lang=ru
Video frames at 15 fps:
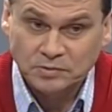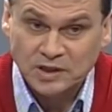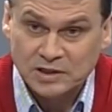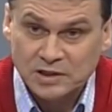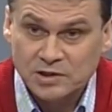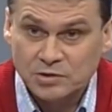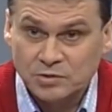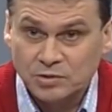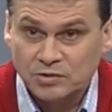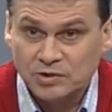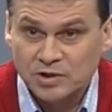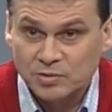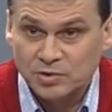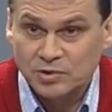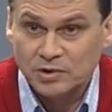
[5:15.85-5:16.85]
на следующий год у
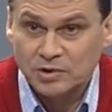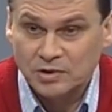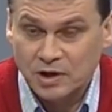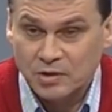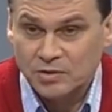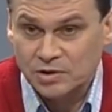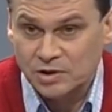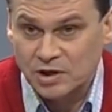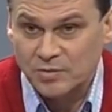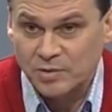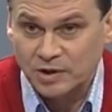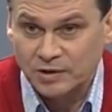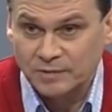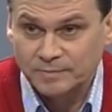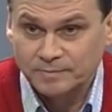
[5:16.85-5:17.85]
нас будет хорошая
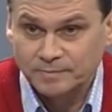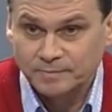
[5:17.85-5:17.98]
команда.